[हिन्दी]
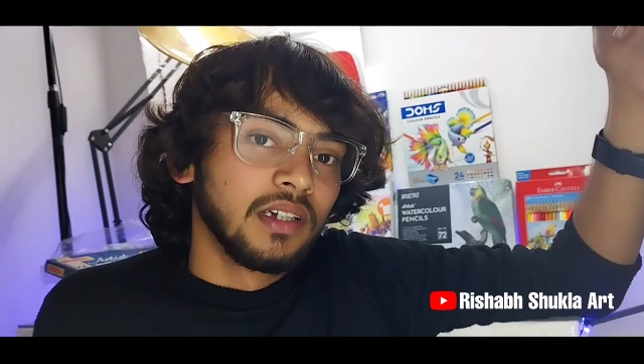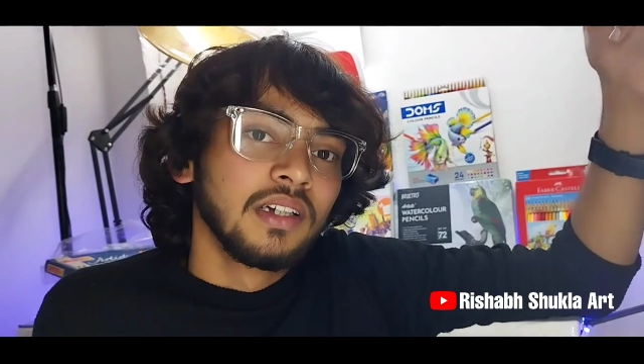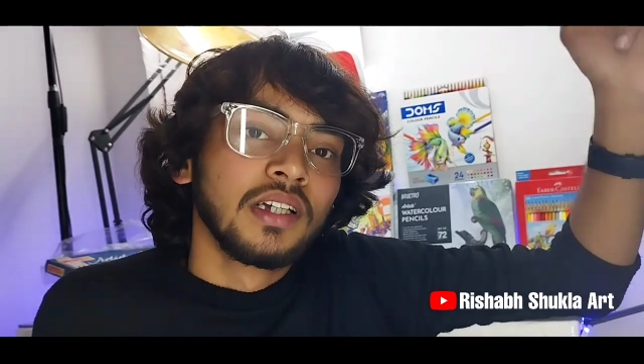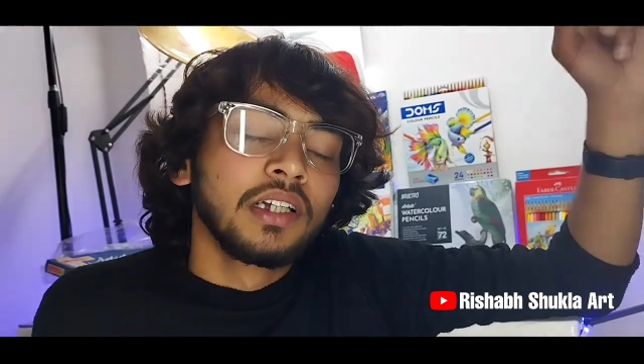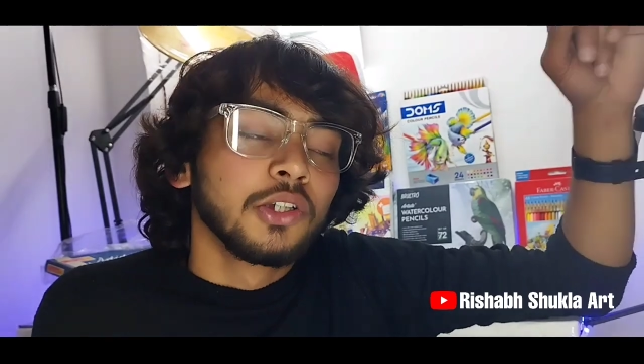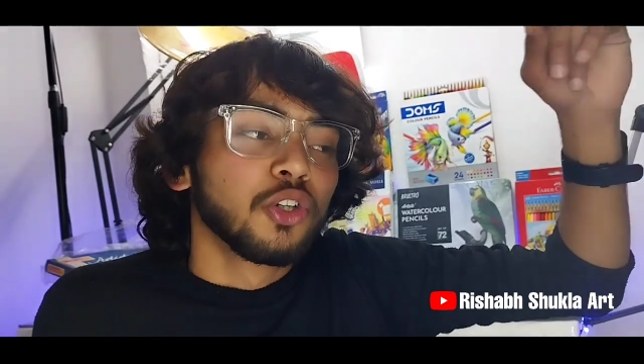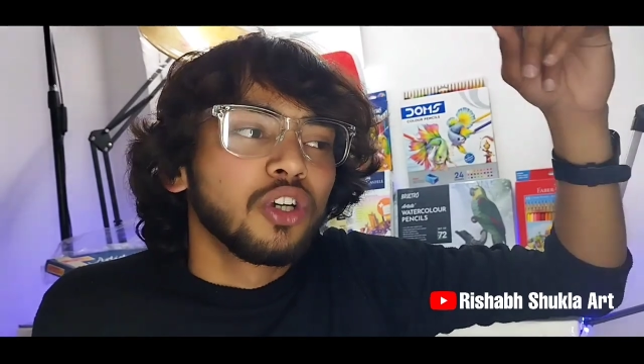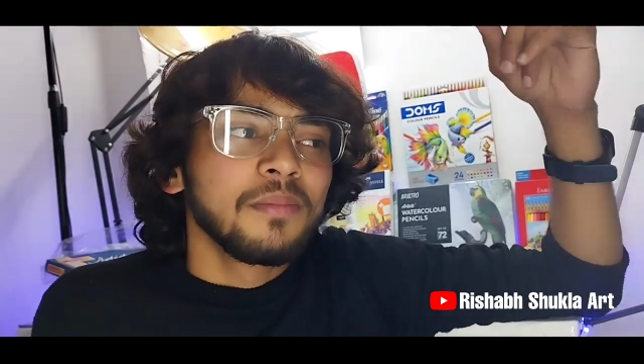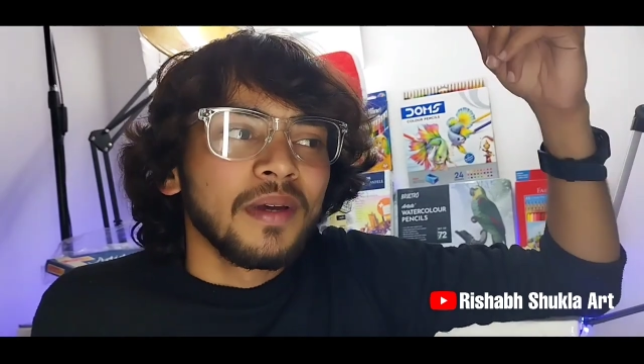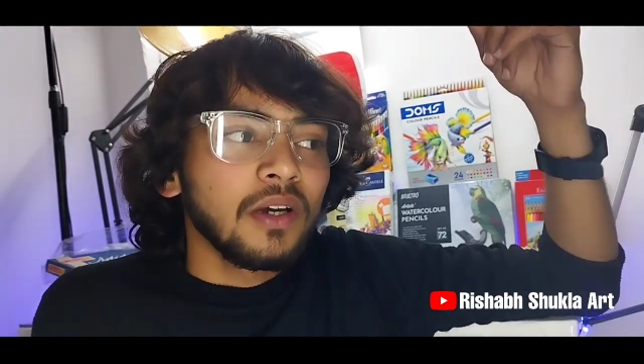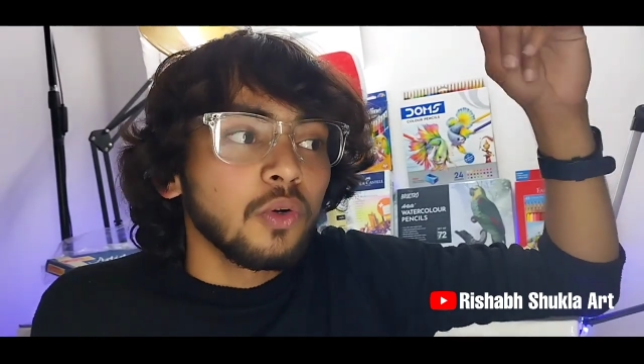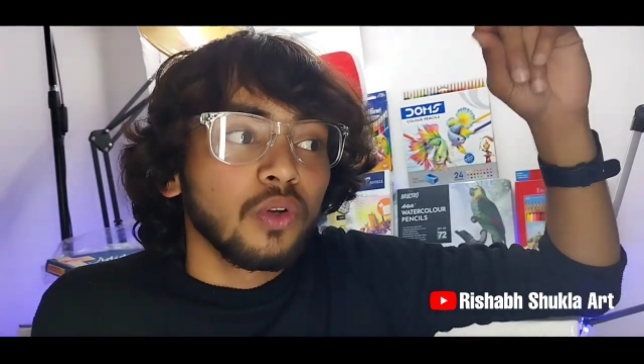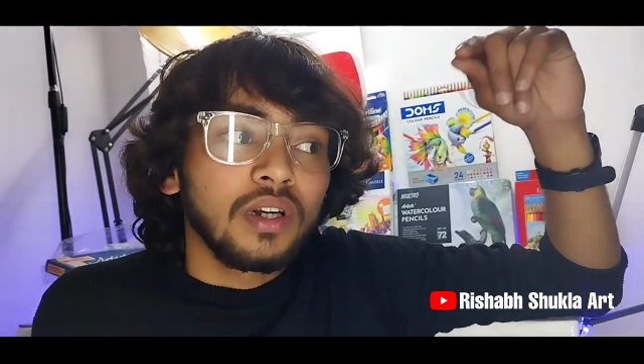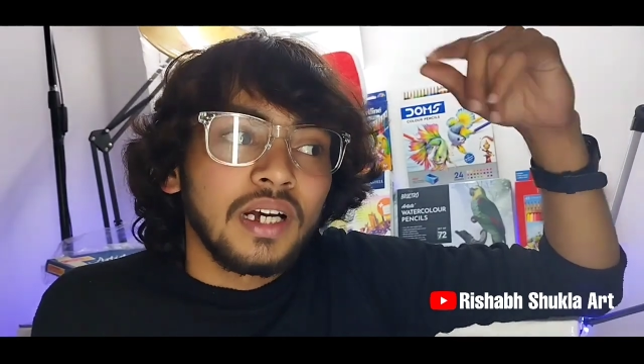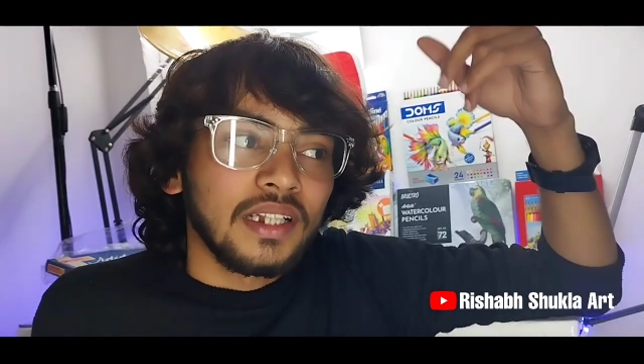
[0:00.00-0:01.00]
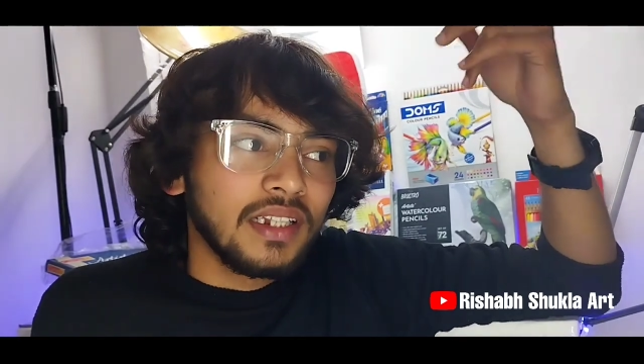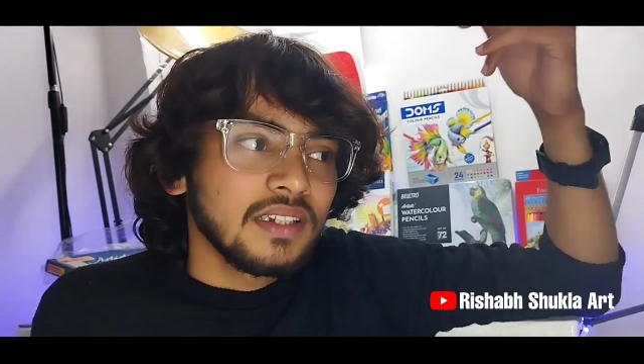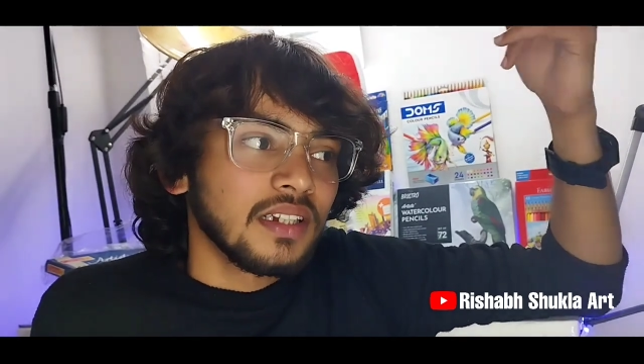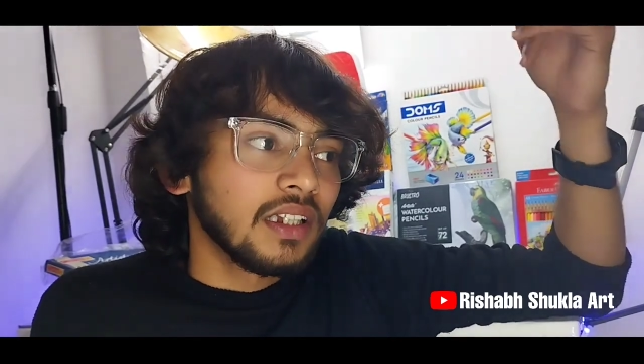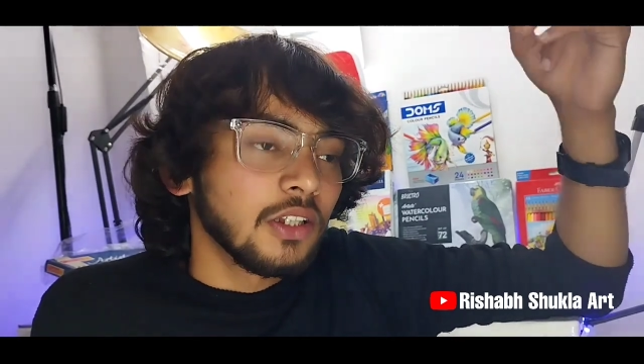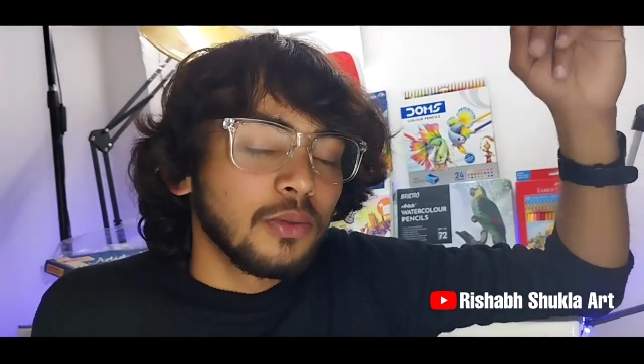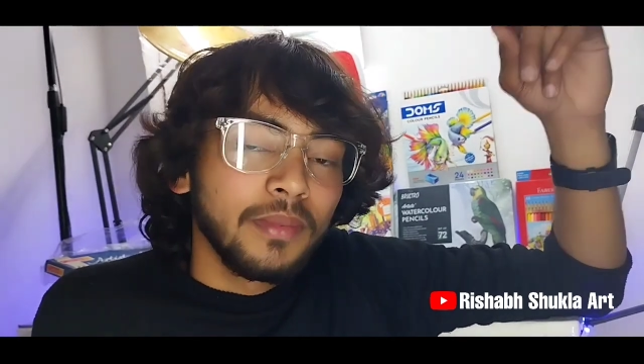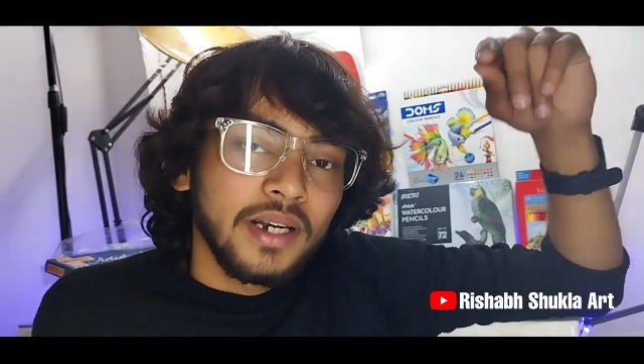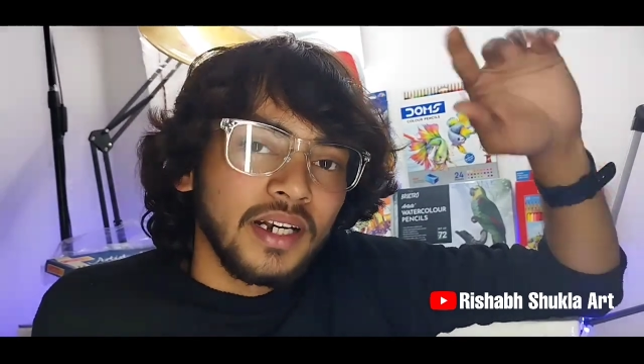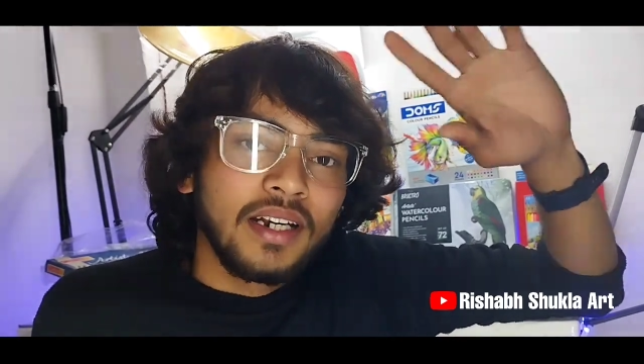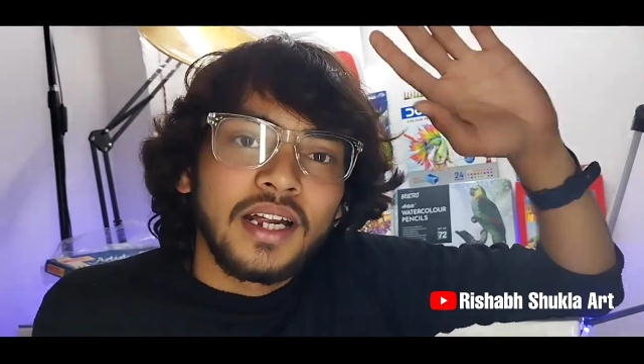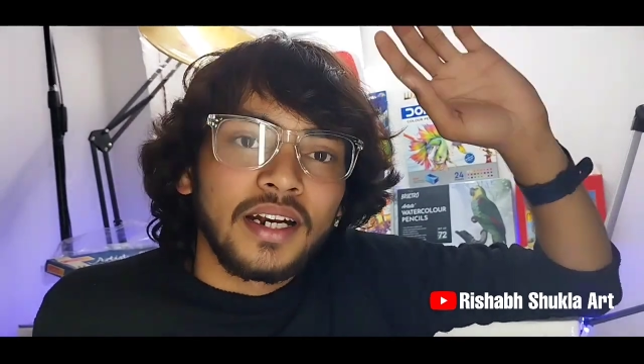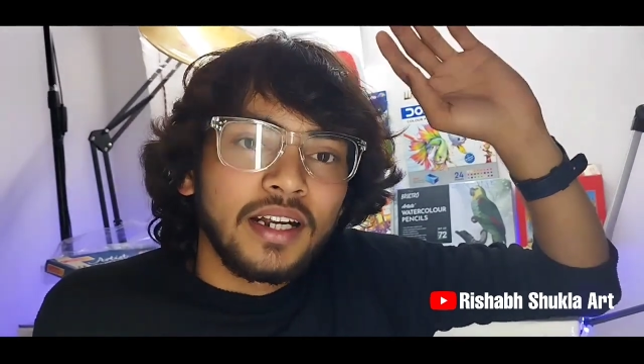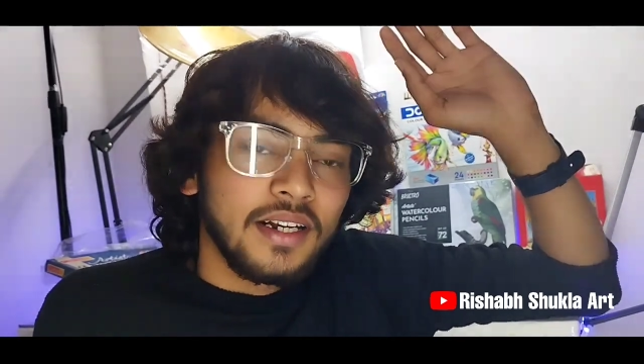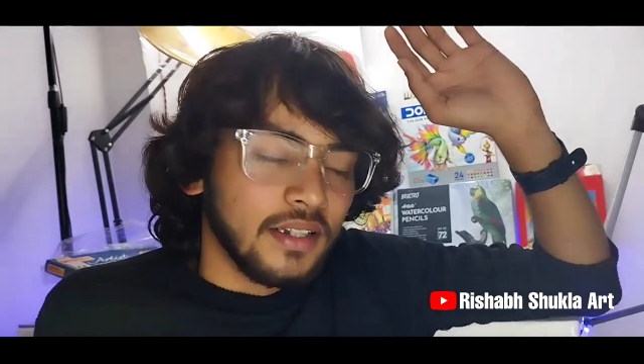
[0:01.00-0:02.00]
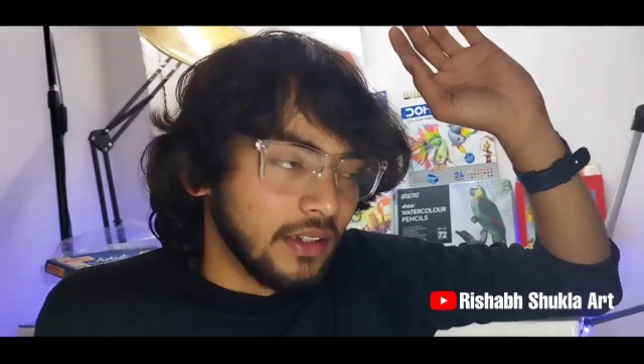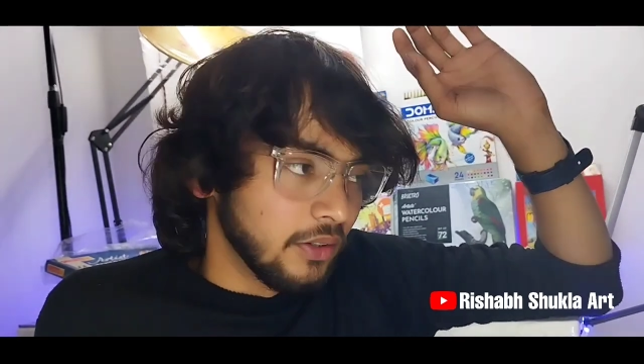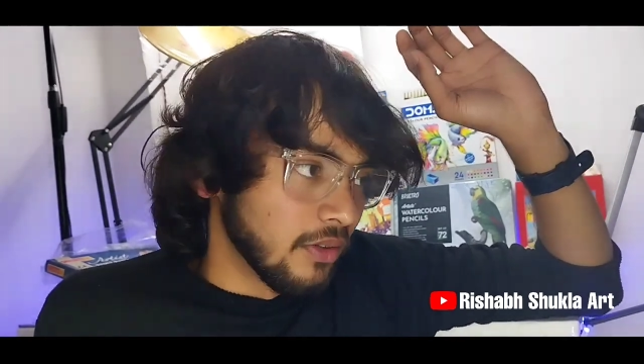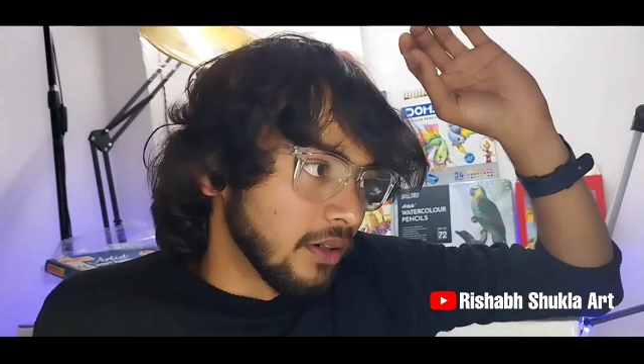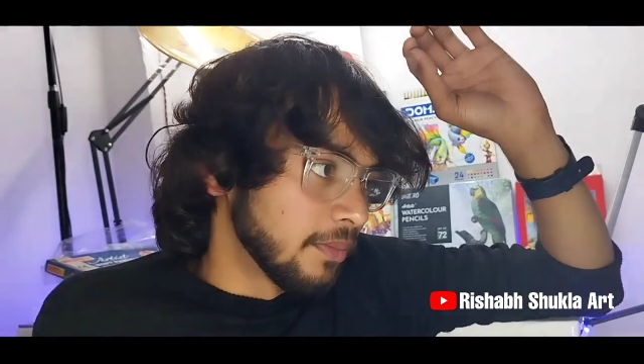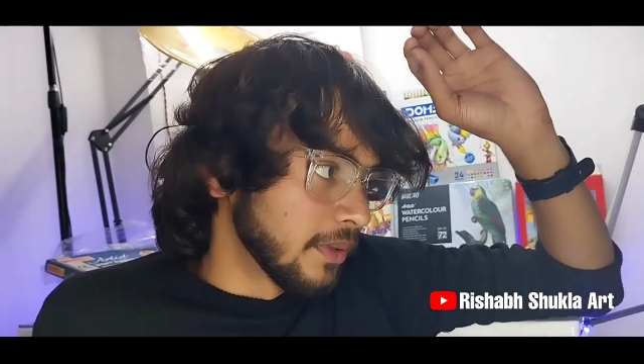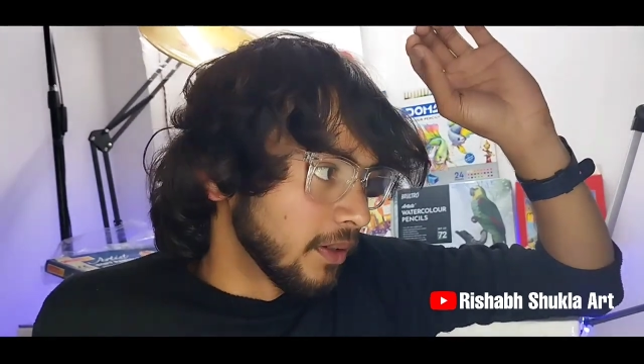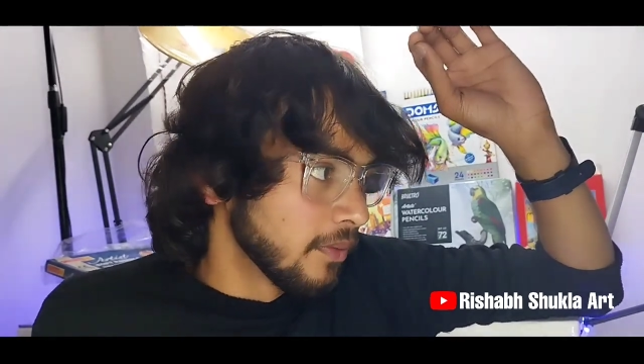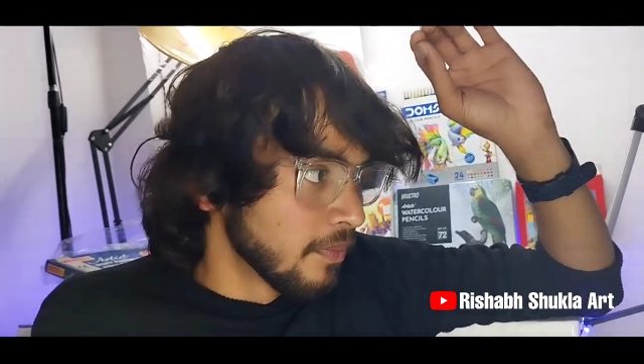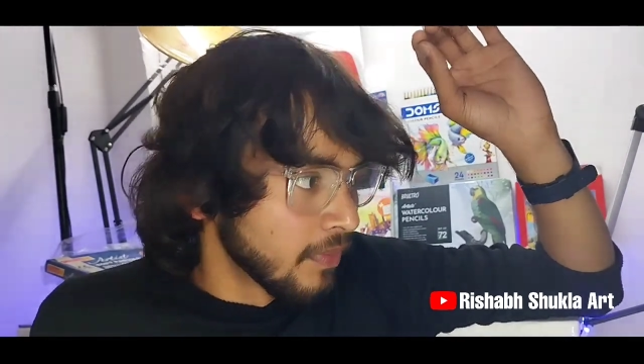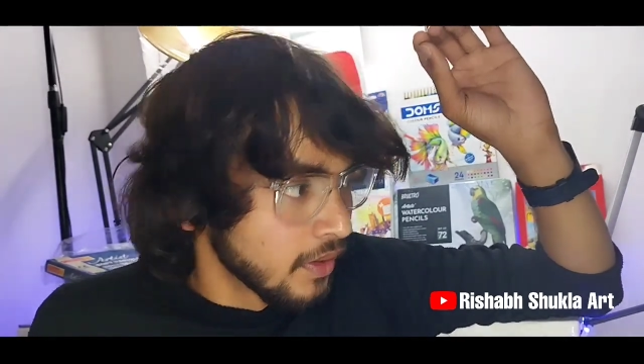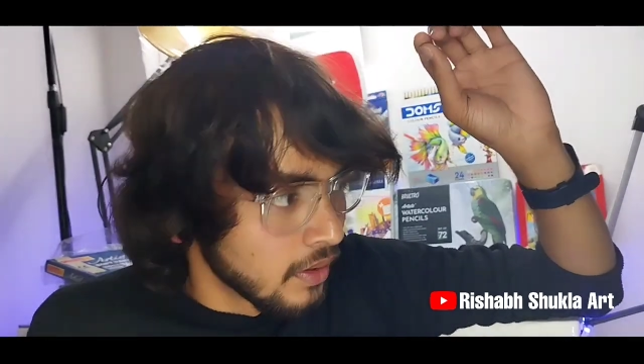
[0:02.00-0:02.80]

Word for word: हैं क्योंकि मैं कोलकाता जाता हूँ मेरे नाना रहते हैं वहाँ पे